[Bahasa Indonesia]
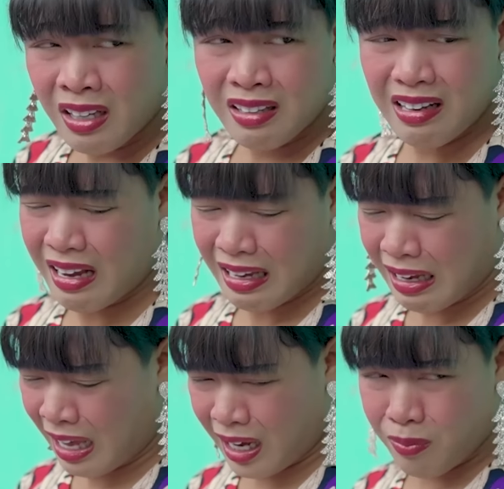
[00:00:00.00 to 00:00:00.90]
Enggak enggak
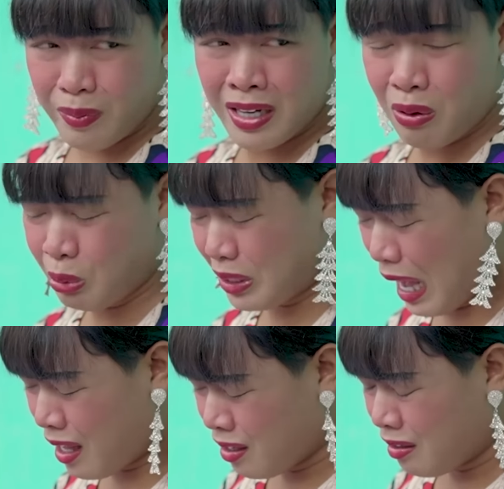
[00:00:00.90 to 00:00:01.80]
enggak Kak Bibir enggak
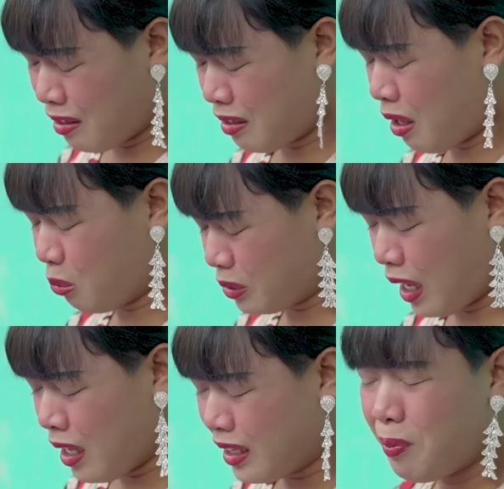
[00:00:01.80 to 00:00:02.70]
usah. Uh, enggak usah.
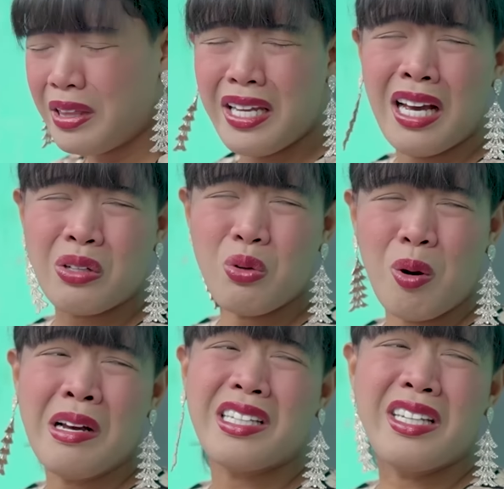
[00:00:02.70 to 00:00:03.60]
Tapi teringatku
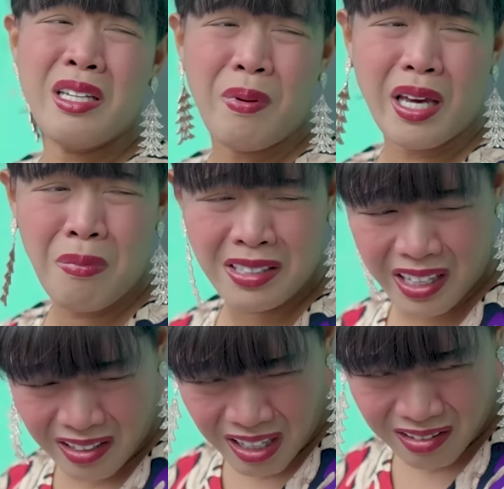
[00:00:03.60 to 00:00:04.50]
kok masaknya ini pakai maskernya